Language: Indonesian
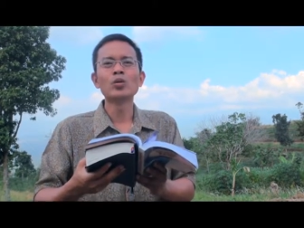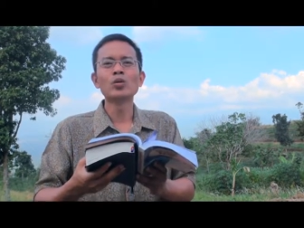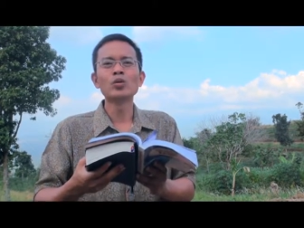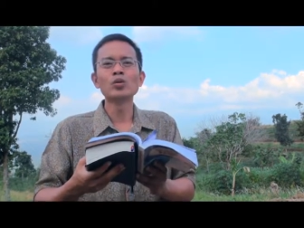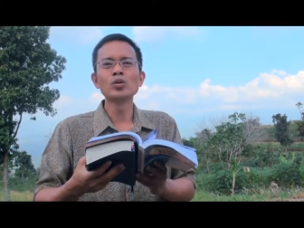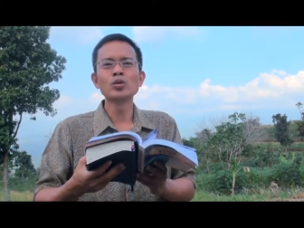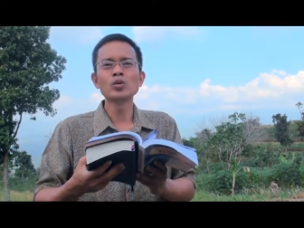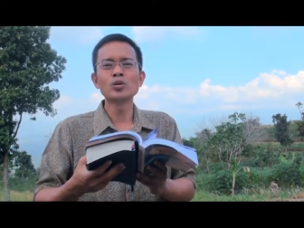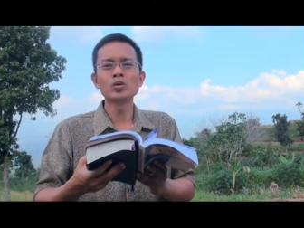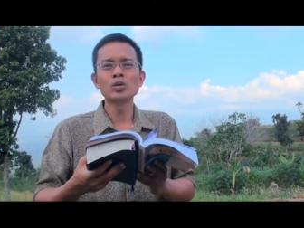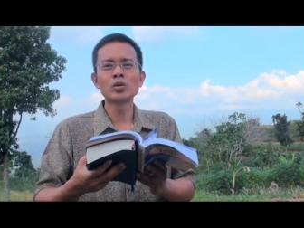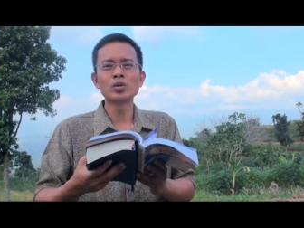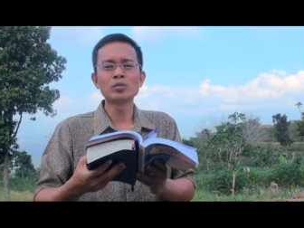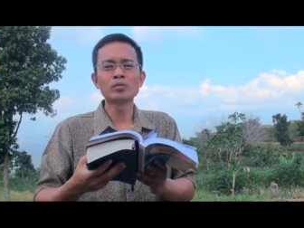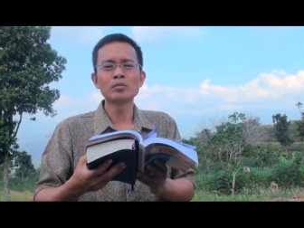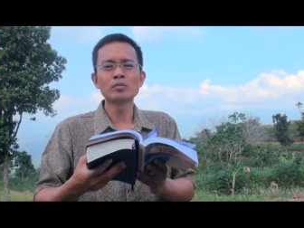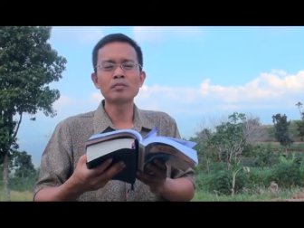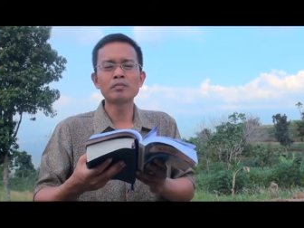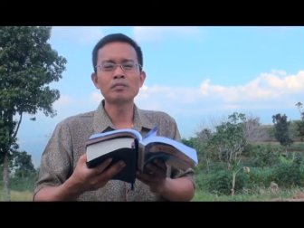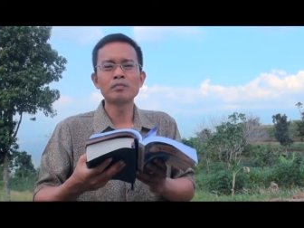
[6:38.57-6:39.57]
untuk
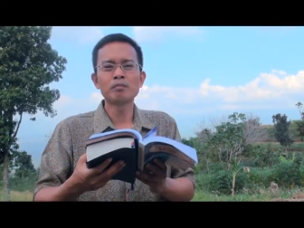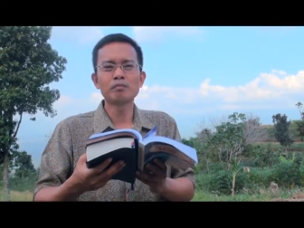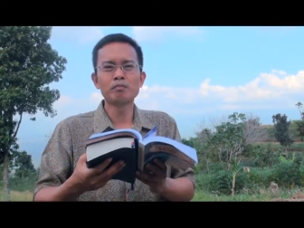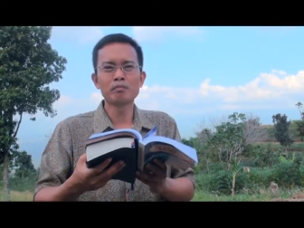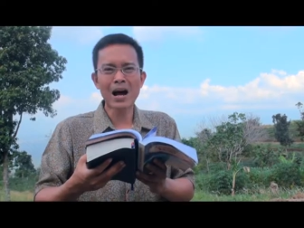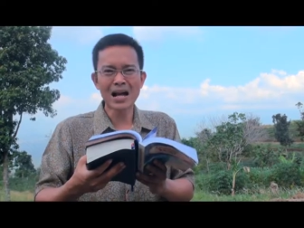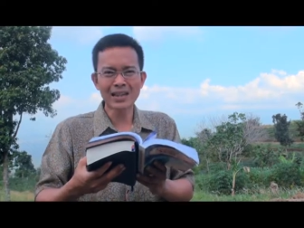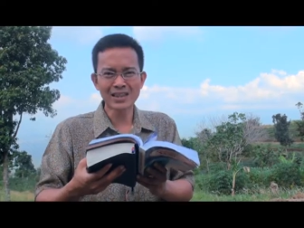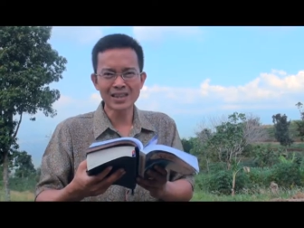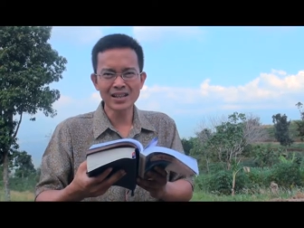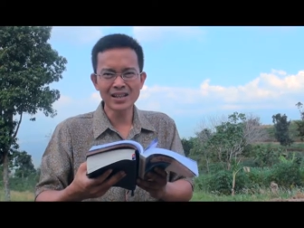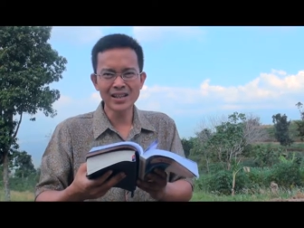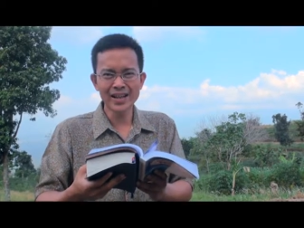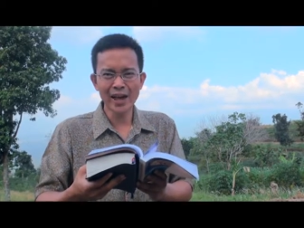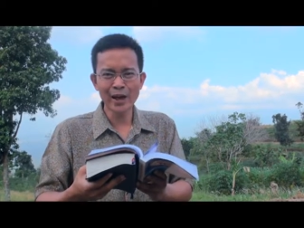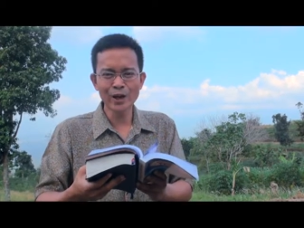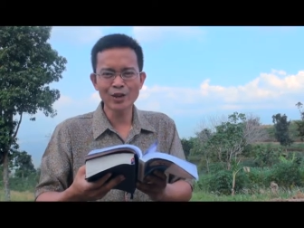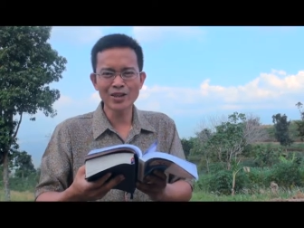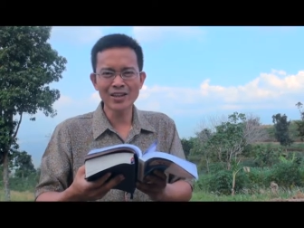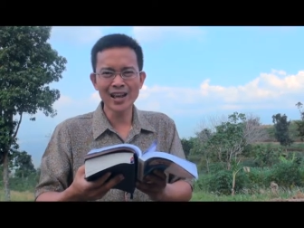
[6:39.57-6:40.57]
mati di
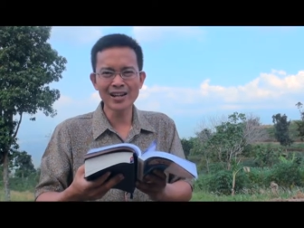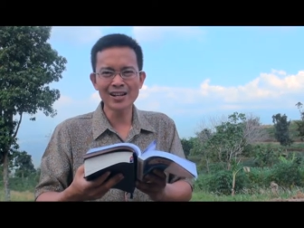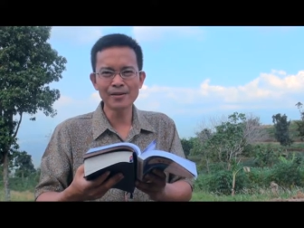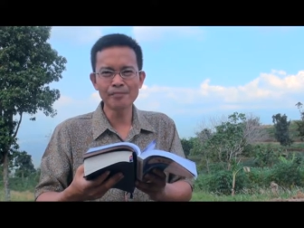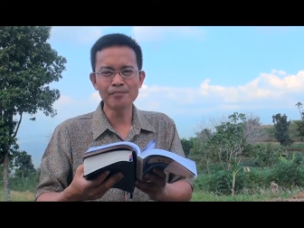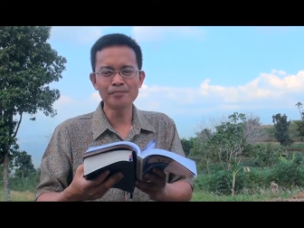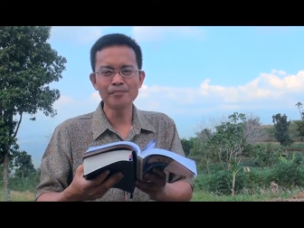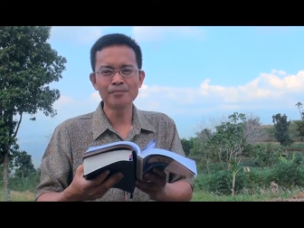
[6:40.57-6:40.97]
kayu salib